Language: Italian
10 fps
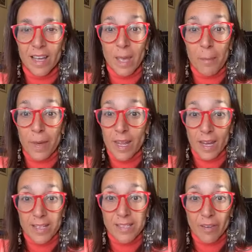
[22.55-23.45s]
e per
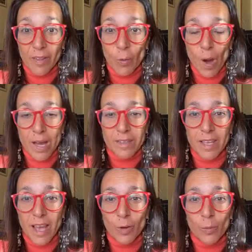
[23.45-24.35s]
la
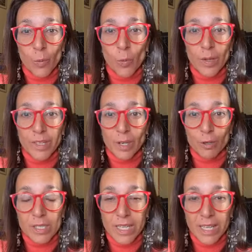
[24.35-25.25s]
salvaguardia comunque dei
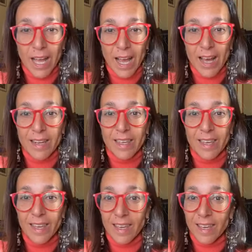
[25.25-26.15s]
nostri
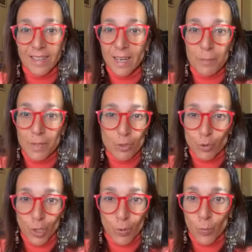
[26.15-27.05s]
cari e delle
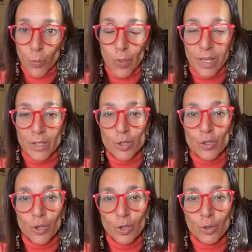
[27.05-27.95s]
persone comunque che ci
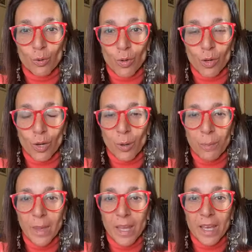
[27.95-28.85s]
sono attorno.